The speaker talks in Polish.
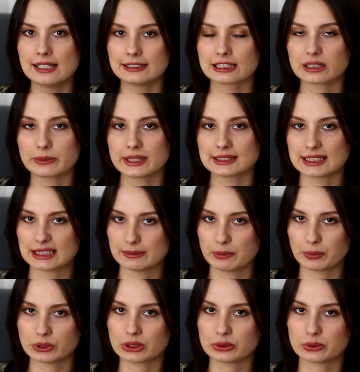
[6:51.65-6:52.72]
Natomiast na samym
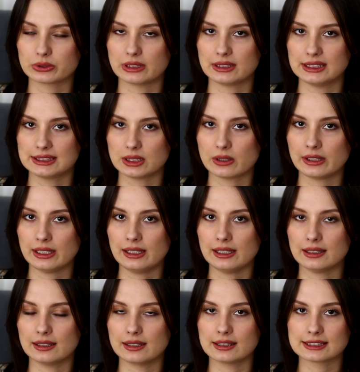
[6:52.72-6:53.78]
początku tej historii
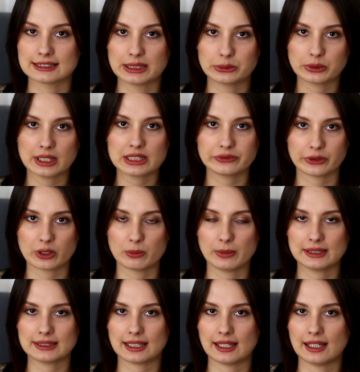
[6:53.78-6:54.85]
e, znajduje swoją
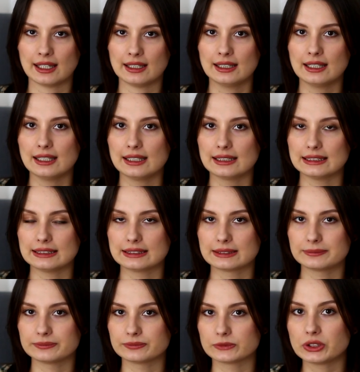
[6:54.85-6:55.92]
matkę
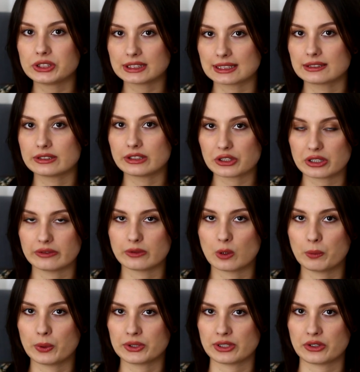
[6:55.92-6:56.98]
no niestety nie
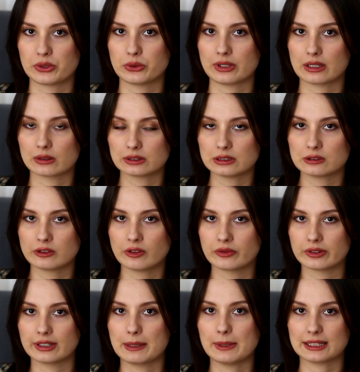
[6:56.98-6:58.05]
poza życiu
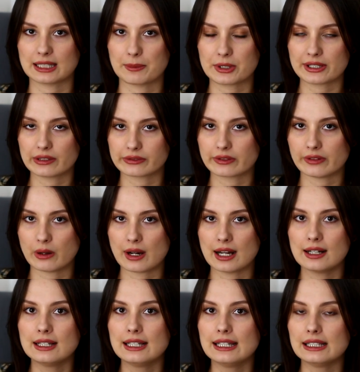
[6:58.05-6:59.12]
narkotyków, jej matka przedawkowała,